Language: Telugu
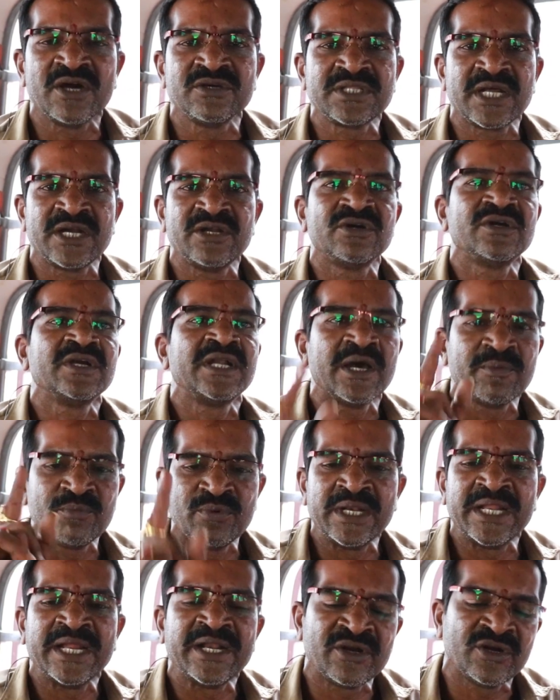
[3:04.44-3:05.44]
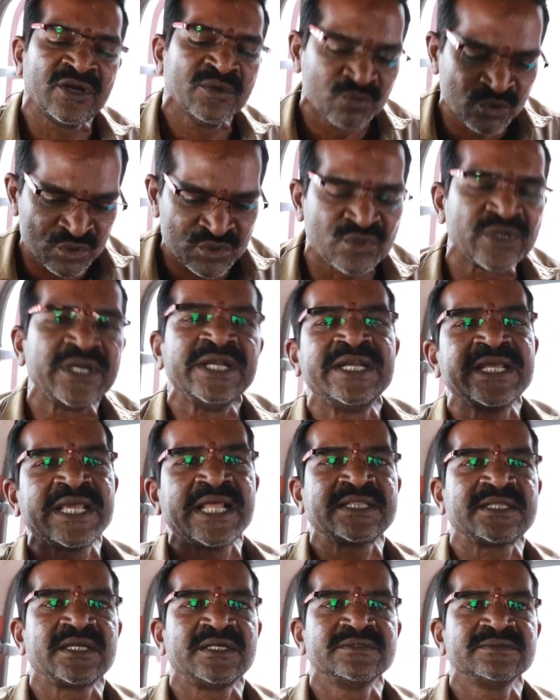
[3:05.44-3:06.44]
తాగుతాడు డబ్బులు లేనివాడు మూసుకొని ఇంటికి
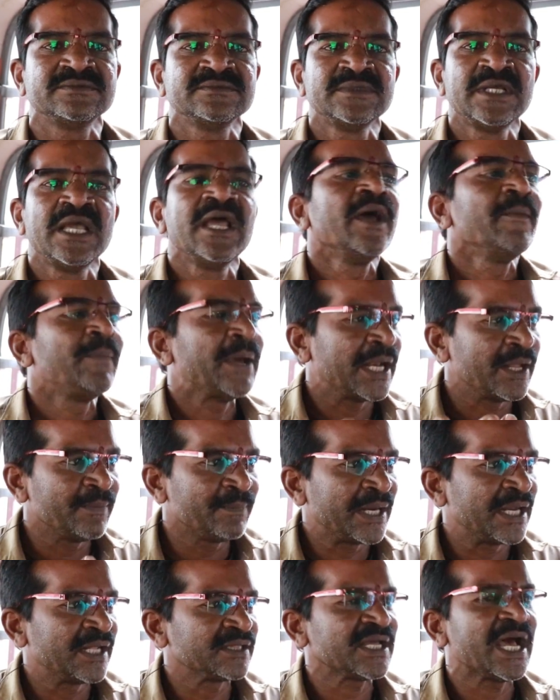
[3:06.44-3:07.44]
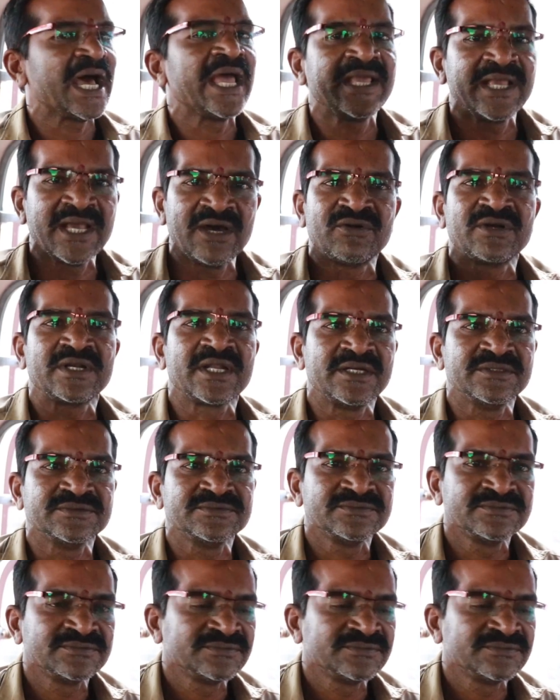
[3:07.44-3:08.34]
వెళ్తాడు పిల్లం పిల్లలతో హాయిగా ఉంటాడు